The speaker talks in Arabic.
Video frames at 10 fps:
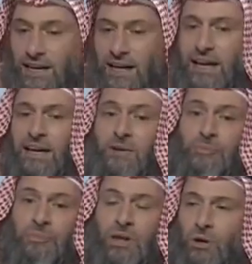الان
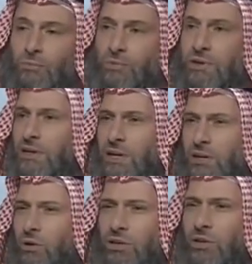ممكن يعني
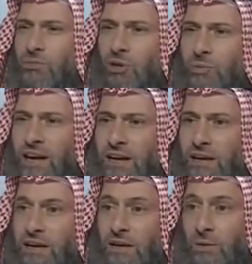كل يوم يومين
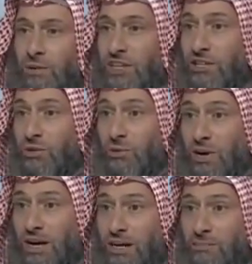وجدت
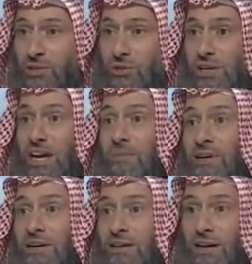واحد من
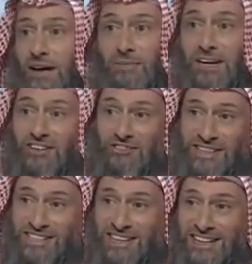طلابي قبل
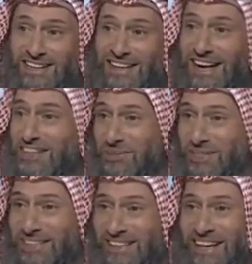20 سنة على
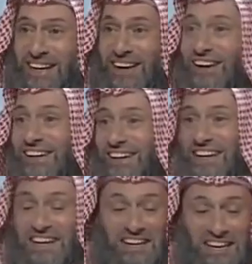تويتر قال
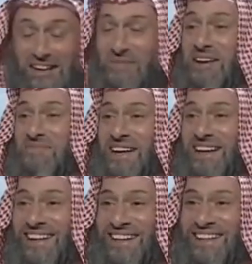يا عبد
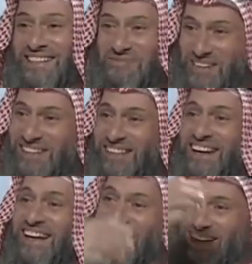الرحمن سبحان
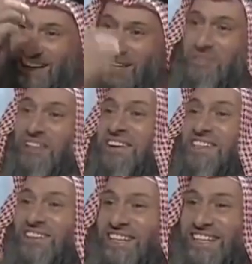الله الآن أنا
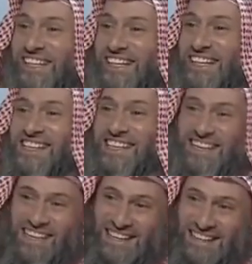مدرس لغة الإنجليزي
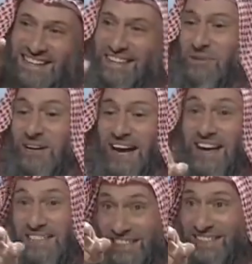
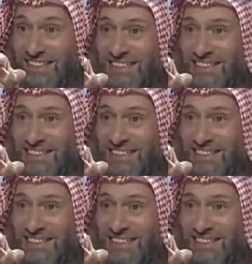وأنت